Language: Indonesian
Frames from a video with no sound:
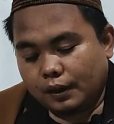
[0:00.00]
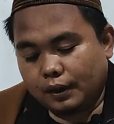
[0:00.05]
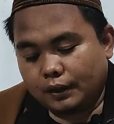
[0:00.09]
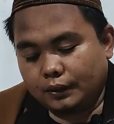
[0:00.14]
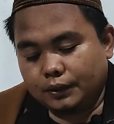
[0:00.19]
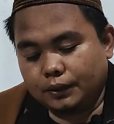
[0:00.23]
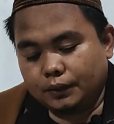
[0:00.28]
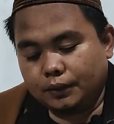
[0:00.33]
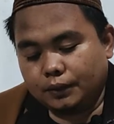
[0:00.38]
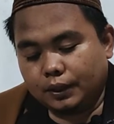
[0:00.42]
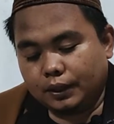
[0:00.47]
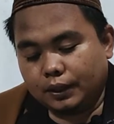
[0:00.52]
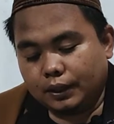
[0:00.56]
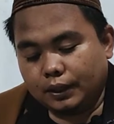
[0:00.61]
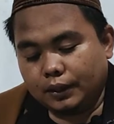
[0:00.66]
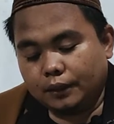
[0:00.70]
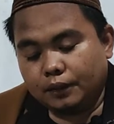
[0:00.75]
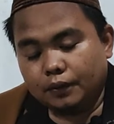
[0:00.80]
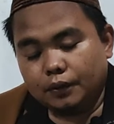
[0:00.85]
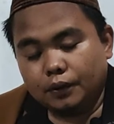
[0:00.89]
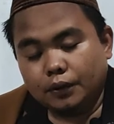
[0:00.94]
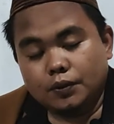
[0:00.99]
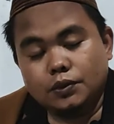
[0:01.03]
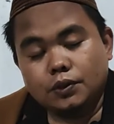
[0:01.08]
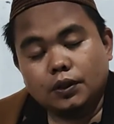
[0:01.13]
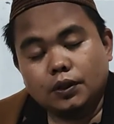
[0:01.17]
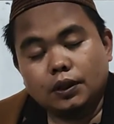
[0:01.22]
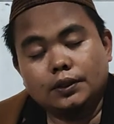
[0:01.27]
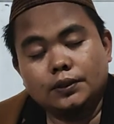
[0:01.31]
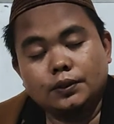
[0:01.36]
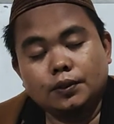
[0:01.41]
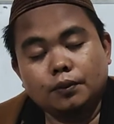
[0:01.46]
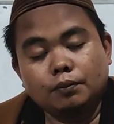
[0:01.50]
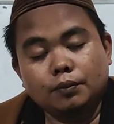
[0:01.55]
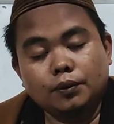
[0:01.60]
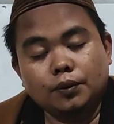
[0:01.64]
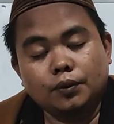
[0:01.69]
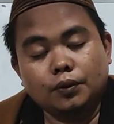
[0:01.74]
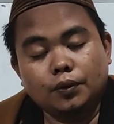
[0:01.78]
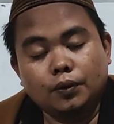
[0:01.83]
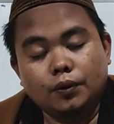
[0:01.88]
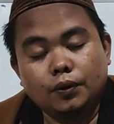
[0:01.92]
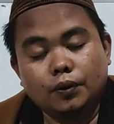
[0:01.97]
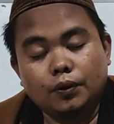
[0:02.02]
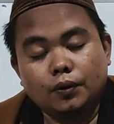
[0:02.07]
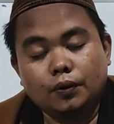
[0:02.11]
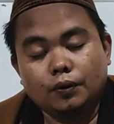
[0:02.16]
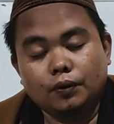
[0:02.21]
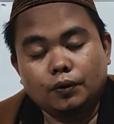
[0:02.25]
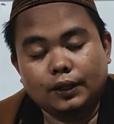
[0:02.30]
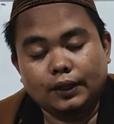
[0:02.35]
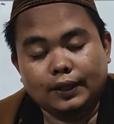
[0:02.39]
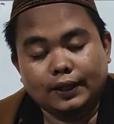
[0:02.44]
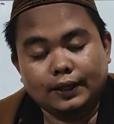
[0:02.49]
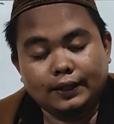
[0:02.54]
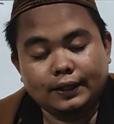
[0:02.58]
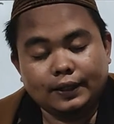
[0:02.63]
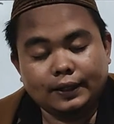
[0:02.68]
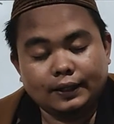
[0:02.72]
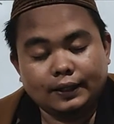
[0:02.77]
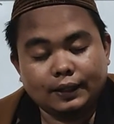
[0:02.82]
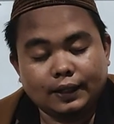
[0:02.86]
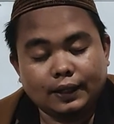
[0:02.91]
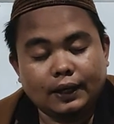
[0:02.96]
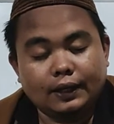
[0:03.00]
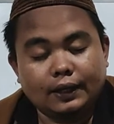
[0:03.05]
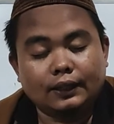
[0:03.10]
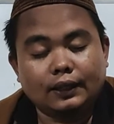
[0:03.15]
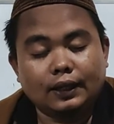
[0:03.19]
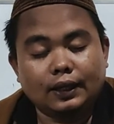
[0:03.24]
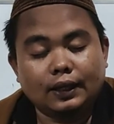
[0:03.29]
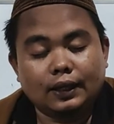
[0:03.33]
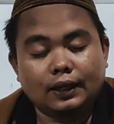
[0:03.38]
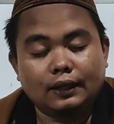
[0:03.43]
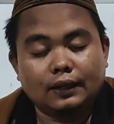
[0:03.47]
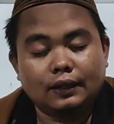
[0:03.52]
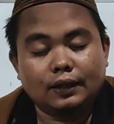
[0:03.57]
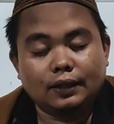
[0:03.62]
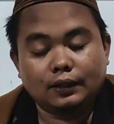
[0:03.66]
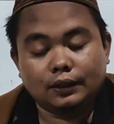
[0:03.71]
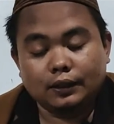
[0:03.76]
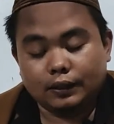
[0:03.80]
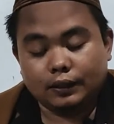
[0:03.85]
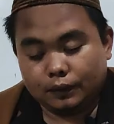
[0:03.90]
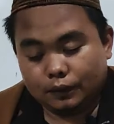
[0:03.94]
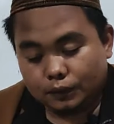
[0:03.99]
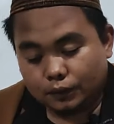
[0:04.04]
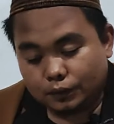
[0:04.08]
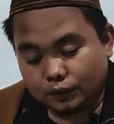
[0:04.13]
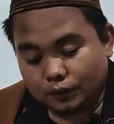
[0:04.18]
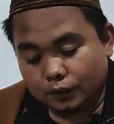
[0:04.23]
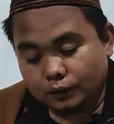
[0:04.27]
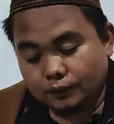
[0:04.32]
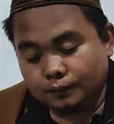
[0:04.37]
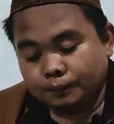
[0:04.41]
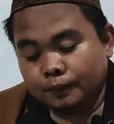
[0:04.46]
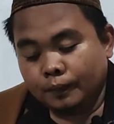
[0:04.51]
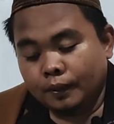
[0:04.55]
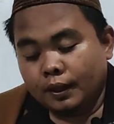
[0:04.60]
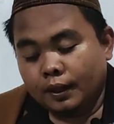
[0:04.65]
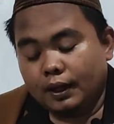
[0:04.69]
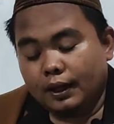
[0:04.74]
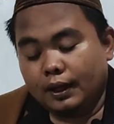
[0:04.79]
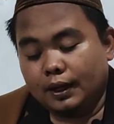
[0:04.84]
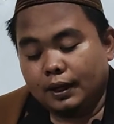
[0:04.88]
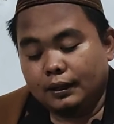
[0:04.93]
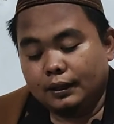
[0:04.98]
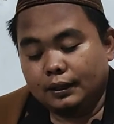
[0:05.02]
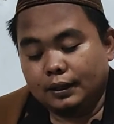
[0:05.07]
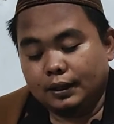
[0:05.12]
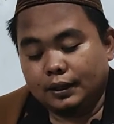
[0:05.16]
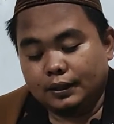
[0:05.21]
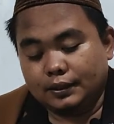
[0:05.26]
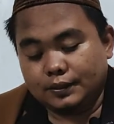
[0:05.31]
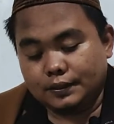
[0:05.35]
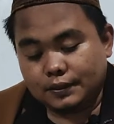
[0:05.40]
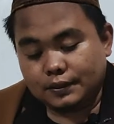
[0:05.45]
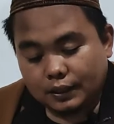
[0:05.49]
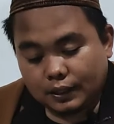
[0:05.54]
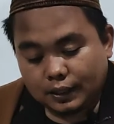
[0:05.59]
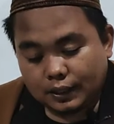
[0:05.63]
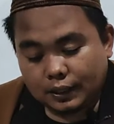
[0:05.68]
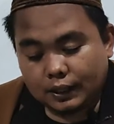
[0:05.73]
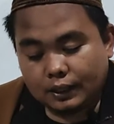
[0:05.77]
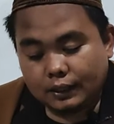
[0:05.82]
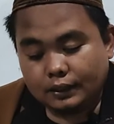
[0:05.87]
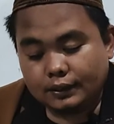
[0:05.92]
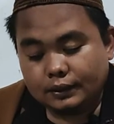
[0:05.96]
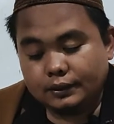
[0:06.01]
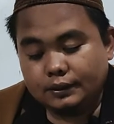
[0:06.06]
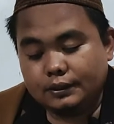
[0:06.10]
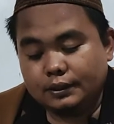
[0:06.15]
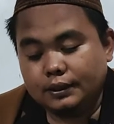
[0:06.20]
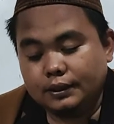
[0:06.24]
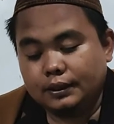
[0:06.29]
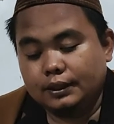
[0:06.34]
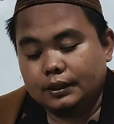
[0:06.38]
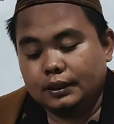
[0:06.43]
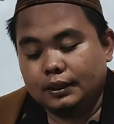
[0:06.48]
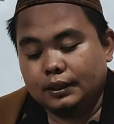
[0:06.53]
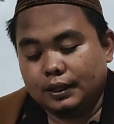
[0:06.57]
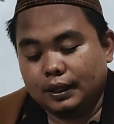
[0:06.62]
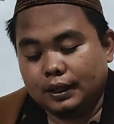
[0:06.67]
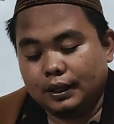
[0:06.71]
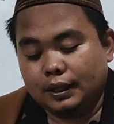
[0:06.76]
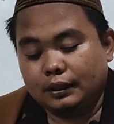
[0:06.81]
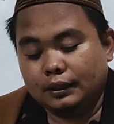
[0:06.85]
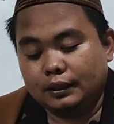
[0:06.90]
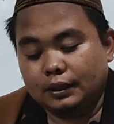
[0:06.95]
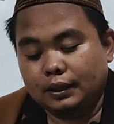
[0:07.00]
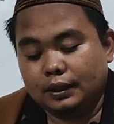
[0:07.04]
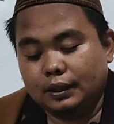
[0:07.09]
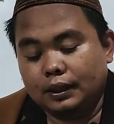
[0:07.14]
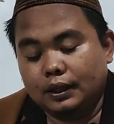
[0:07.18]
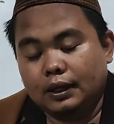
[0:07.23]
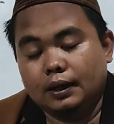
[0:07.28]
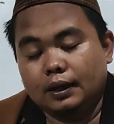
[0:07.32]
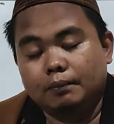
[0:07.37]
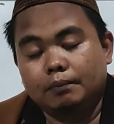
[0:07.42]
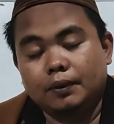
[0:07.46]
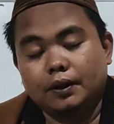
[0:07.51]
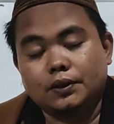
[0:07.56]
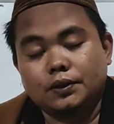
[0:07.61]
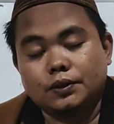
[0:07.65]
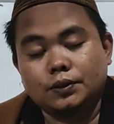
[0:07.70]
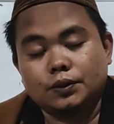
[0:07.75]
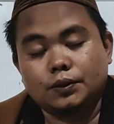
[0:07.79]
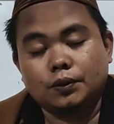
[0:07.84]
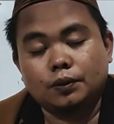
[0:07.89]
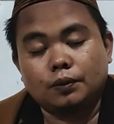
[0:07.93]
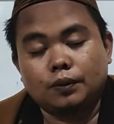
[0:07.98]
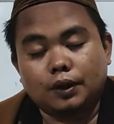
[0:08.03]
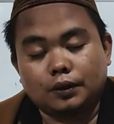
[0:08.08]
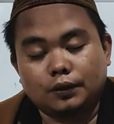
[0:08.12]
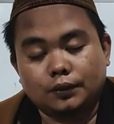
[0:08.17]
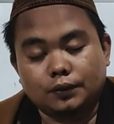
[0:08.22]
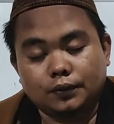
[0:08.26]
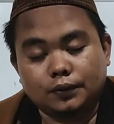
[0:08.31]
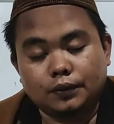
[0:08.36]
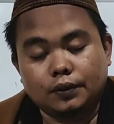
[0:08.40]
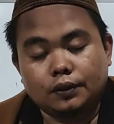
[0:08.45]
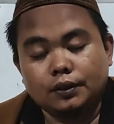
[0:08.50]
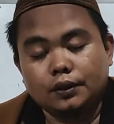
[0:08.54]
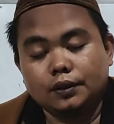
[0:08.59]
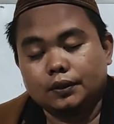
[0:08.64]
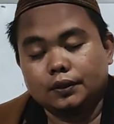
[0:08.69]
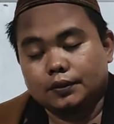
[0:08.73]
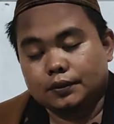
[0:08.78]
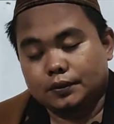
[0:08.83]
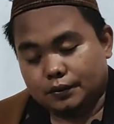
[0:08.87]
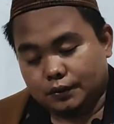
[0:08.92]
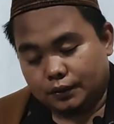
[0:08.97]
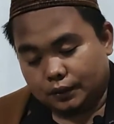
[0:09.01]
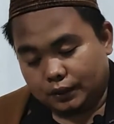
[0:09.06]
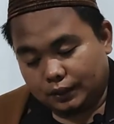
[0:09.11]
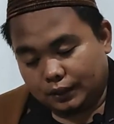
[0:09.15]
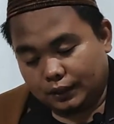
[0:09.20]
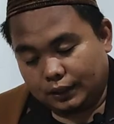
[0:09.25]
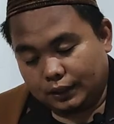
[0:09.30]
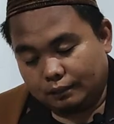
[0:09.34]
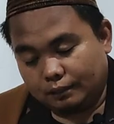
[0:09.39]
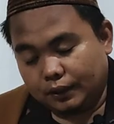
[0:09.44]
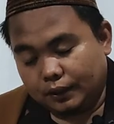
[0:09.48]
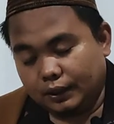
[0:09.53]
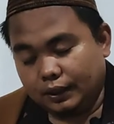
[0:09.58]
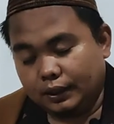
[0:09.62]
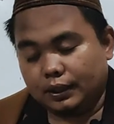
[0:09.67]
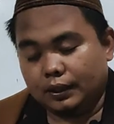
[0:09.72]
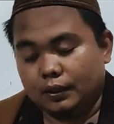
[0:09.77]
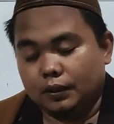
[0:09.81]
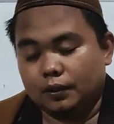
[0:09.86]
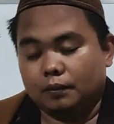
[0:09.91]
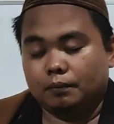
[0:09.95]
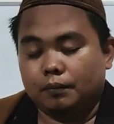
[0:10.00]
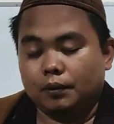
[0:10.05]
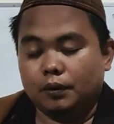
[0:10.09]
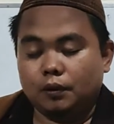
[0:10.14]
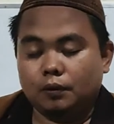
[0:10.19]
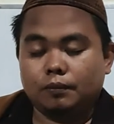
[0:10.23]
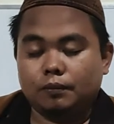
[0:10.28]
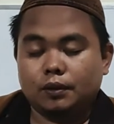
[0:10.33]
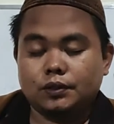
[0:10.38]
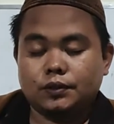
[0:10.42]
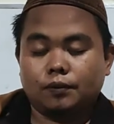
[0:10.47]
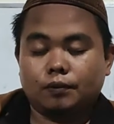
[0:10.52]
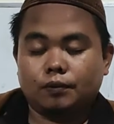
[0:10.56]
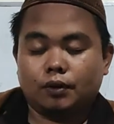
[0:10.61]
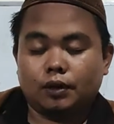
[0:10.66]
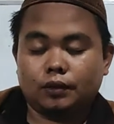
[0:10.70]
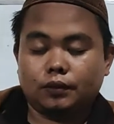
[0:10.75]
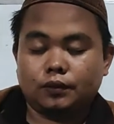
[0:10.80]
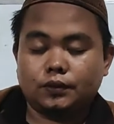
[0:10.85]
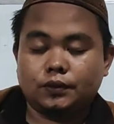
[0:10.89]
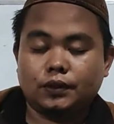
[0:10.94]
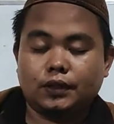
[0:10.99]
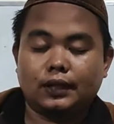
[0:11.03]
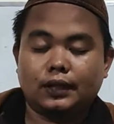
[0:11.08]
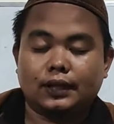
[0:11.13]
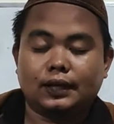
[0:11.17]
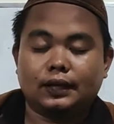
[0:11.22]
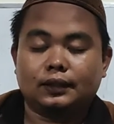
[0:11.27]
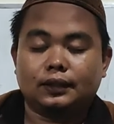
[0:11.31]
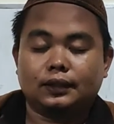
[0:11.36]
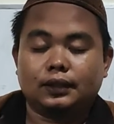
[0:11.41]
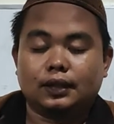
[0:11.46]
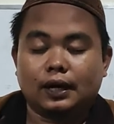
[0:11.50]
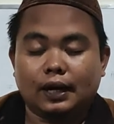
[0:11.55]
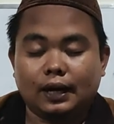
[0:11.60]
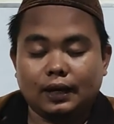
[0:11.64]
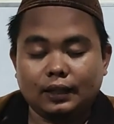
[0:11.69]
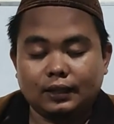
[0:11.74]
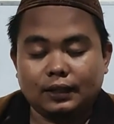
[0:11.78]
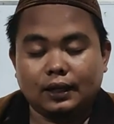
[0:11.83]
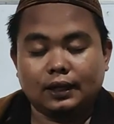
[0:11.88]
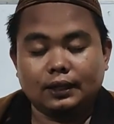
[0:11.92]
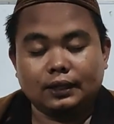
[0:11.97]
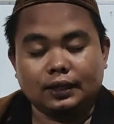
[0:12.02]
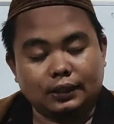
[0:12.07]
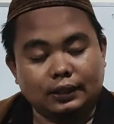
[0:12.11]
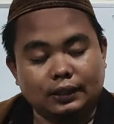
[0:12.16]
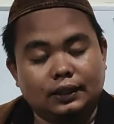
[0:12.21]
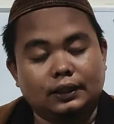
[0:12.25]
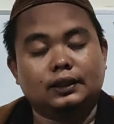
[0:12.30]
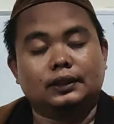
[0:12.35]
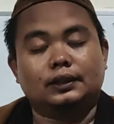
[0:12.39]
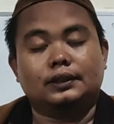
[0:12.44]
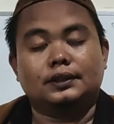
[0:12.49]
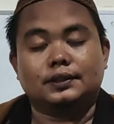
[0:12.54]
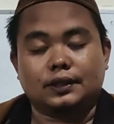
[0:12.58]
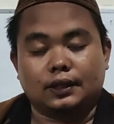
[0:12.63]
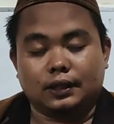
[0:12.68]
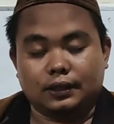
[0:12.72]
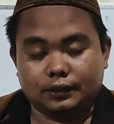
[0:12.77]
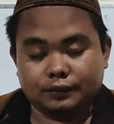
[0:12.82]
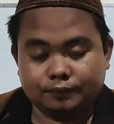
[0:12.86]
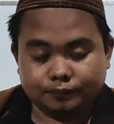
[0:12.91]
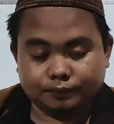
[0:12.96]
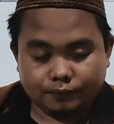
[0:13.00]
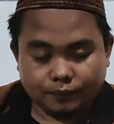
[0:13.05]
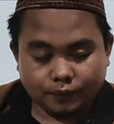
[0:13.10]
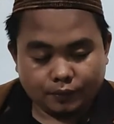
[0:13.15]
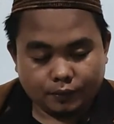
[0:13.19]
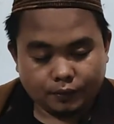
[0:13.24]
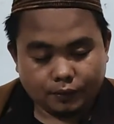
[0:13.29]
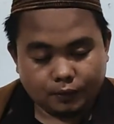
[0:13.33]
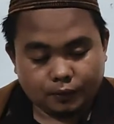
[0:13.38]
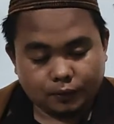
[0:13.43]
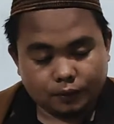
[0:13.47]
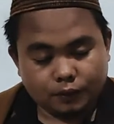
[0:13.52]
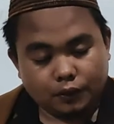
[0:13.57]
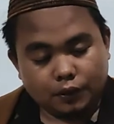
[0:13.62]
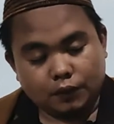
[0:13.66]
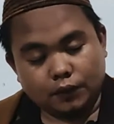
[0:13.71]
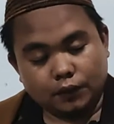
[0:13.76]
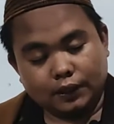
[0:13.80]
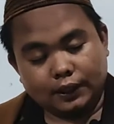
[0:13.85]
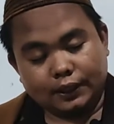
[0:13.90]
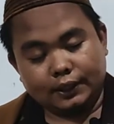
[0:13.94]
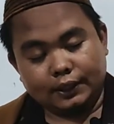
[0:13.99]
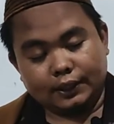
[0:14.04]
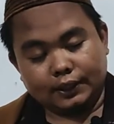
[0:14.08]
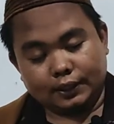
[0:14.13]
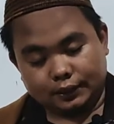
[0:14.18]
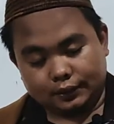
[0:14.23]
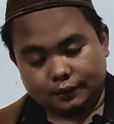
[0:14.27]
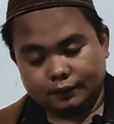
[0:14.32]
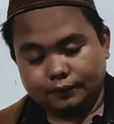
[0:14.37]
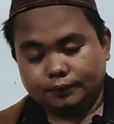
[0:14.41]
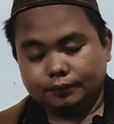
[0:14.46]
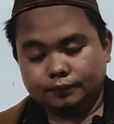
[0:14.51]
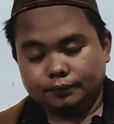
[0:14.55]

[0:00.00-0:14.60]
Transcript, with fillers: Kecuali untuk sholat subuh Tadi kan dikatakan adzan itu hanya sah jika telah masuk waktu sholat. Berarti kalau belum masuk waktu sholat, adan, adan itu sah. Kudu diulangi deh.